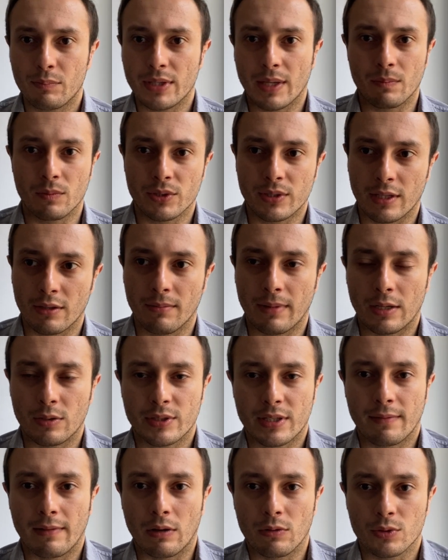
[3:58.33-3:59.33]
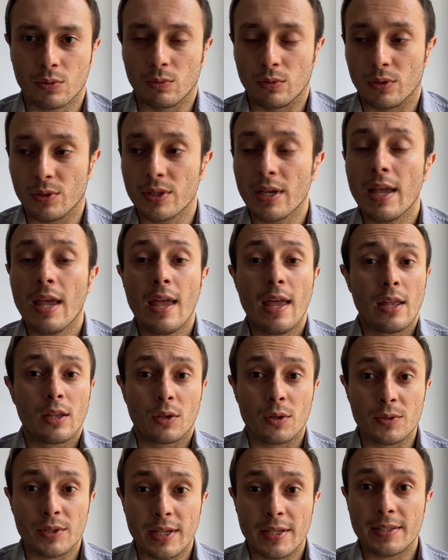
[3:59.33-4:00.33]
pues, hemos tenido varios trabajos juntos.
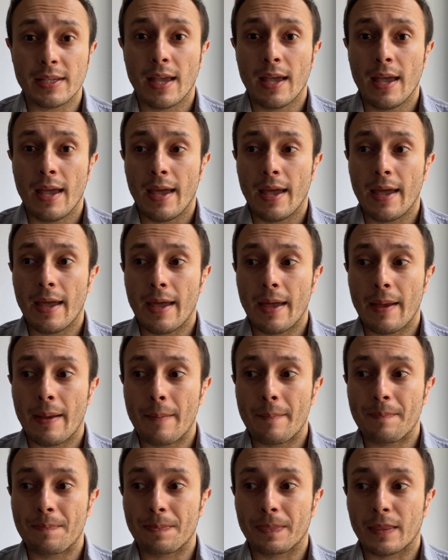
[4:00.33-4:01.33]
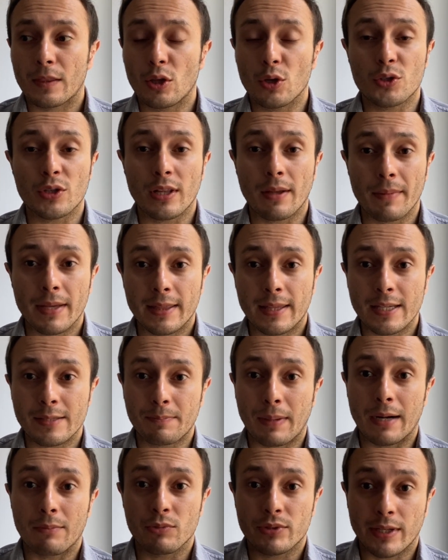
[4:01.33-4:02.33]
Entonces, eh, no solamente es
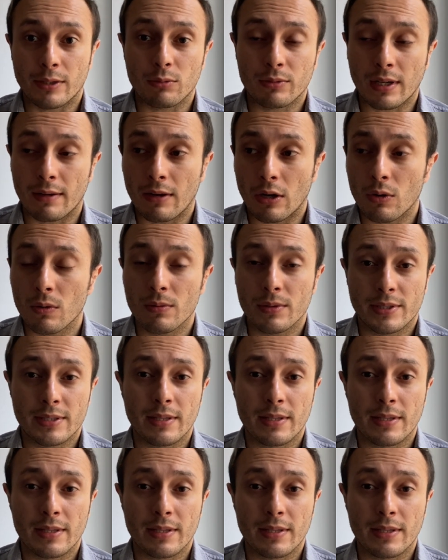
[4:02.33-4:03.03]
para mostrar tu trabajo,